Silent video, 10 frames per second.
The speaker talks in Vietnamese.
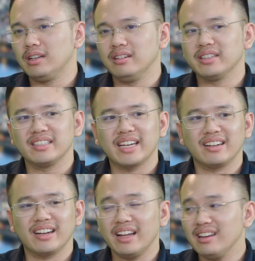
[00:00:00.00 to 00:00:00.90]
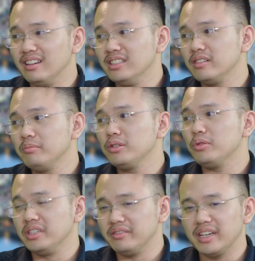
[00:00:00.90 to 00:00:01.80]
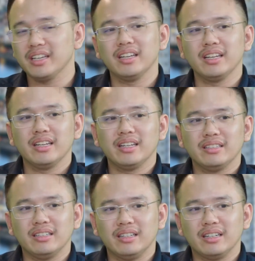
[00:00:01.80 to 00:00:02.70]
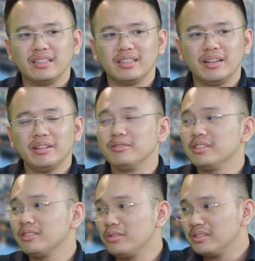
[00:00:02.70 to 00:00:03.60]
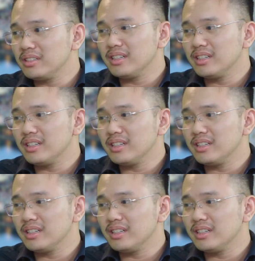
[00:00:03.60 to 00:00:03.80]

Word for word: lượng tài sản khá lớn so với mức tuổi như vậy. Thì đấy là điều rất là tốt.